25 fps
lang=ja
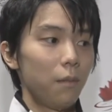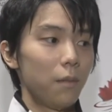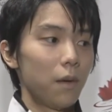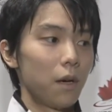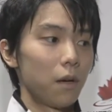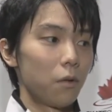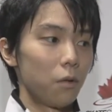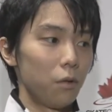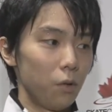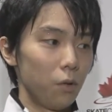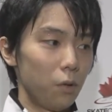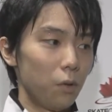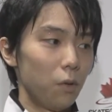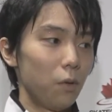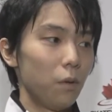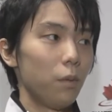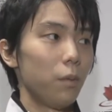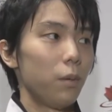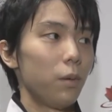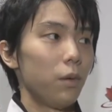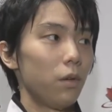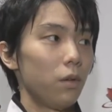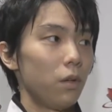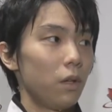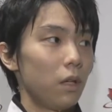まあ、こ
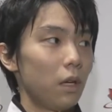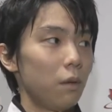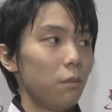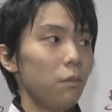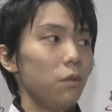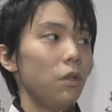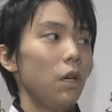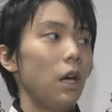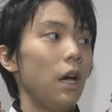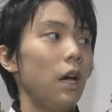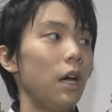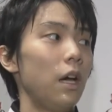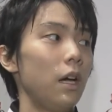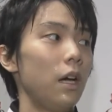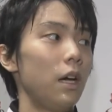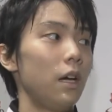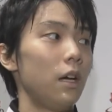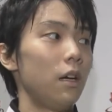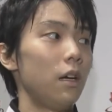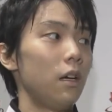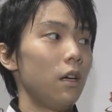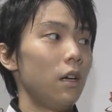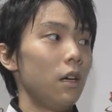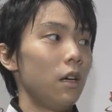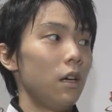のプログラム
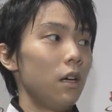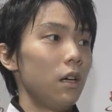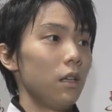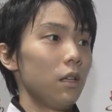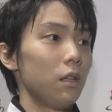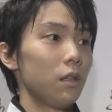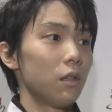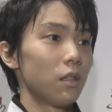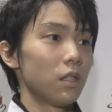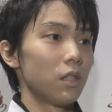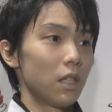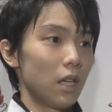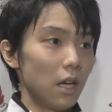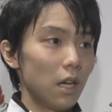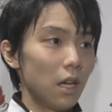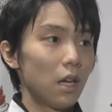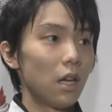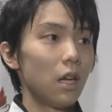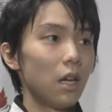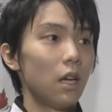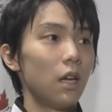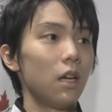として、